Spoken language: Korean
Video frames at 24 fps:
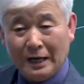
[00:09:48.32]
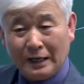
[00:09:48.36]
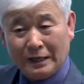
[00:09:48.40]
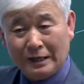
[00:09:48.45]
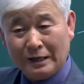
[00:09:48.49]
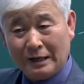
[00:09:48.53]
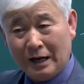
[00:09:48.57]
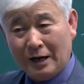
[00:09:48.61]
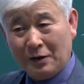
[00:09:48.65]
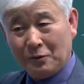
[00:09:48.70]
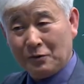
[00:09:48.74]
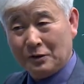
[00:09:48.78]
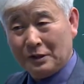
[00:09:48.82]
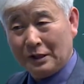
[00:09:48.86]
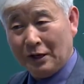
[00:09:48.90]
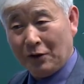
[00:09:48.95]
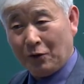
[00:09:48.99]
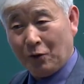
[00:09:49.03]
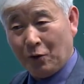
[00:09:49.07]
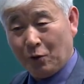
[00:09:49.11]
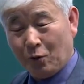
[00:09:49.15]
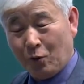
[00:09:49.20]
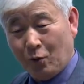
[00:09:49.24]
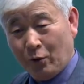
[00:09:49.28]
크라운
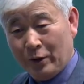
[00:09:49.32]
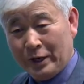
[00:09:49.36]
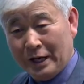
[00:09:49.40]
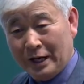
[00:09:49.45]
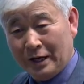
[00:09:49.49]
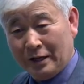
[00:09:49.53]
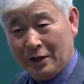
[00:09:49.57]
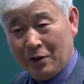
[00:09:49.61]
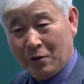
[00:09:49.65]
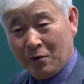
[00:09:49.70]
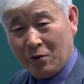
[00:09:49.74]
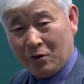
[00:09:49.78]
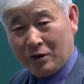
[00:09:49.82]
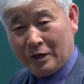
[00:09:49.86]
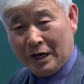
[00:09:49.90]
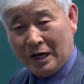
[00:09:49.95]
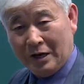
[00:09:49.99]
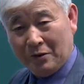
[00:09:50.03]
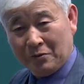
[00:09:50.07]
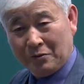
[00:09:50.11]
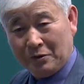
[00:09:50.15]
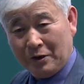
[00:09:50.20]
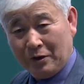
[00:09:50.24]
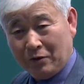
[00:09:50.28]
되고 로얄 되고
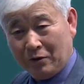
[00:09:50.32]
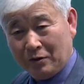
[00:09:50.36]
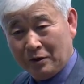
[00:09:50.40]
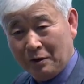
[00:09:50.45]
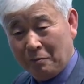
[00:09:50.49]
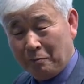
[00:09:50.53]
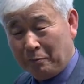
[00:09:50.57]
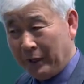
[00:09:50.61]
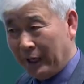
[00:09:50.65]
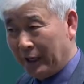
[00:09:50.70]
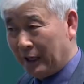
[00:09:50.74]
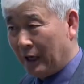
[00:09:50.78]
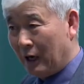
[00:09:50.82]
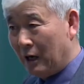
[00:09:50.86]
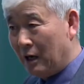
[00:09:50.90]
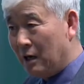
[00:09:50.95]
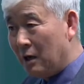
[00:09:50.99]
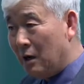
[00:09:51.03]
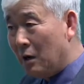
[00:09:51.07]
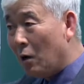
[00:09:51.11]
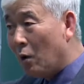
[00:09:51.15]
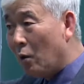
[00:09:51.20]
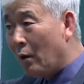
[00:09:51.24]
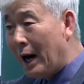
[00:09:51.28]
크라운 되고 임페리얼,
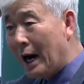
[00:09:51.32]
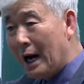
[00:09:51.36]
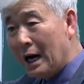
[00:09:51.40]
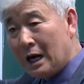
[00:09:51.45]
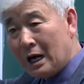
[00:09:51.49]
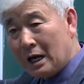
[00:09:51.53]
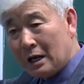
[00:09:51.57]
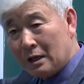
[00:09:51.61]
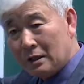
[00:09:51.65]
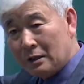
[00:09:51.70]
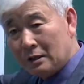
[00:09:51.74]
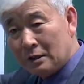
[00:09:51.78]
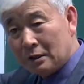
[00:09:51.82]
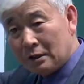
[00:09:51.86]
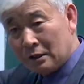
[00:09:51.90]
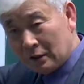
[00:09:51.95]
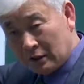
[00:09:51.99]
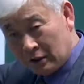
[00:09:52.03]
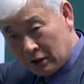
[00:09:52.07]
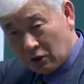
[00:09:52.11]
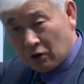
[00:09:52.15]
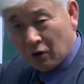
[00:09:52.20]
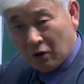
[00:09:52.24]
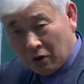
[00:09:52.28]
왕관을
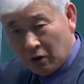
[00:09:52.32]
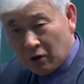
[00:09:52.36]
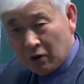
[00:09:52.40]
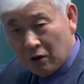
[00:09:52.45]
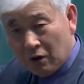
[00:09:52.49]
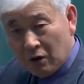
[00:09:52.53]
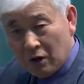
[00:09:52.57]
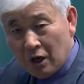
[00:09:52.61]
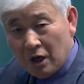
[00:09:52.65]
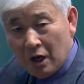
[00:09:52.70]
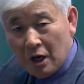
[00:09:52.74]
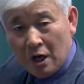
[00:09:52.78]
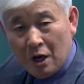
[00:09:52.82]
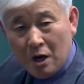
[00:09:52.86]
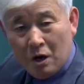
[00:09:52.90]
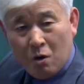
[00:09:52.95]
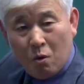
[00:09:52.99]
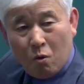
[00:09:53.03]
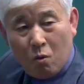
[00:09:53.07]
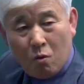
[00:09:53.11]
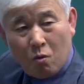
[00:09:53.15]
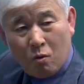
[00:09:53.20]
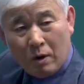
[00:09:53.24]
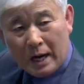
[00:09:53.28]
쓰지요.
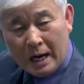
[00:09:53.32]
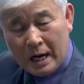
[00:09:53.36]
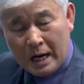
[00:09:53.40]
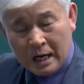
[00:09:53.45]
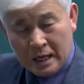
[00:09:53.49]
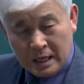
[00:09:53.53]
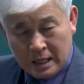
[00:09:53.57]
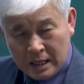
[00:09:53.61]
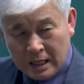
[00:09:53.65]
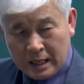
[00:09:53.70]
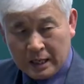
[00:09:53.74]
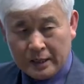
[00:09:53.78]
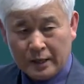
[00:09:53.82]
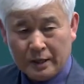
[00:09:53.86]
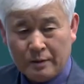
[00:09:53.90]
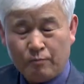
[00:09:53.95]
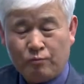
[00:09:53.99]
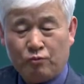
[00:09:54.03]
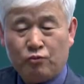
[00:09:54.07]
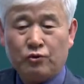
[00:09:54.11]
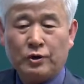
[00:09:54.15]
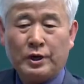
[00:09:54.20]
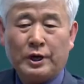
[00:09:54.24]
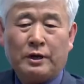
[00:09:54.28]
왕관의
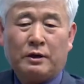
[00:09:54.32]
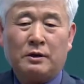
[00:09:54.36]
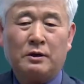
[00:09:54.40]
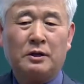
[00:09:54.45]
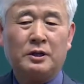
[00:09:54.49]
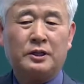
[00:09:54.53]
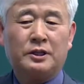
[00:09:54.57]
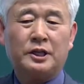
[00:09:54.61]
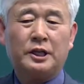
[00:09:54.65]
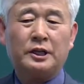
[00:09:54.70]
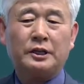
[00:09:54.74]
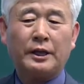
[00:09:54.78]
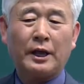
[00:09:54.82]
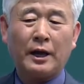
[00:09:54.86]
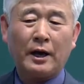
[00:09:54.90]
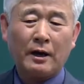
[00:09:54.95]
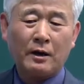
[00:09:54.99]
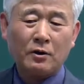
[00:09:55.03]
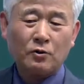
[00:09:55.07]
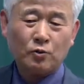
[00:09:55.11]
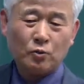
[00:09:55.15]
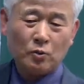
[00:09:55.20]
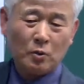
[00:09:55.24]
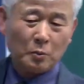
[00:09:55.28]
무게를 지탱할
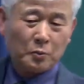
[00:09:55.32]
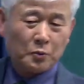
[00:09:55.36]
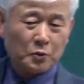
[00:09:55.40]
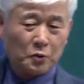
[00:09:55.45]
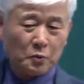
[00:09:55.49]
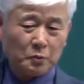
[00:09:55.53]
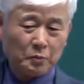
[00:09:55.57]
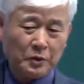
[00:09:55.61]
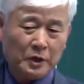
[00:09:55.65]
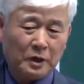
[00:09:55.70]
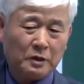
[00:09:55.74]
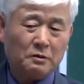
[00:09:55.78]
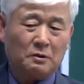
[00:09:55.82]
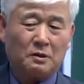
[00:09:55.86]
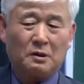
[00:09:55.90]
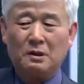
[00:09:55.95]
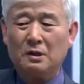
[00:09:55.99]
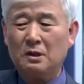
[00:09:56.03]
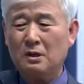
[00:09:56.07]
수 없으면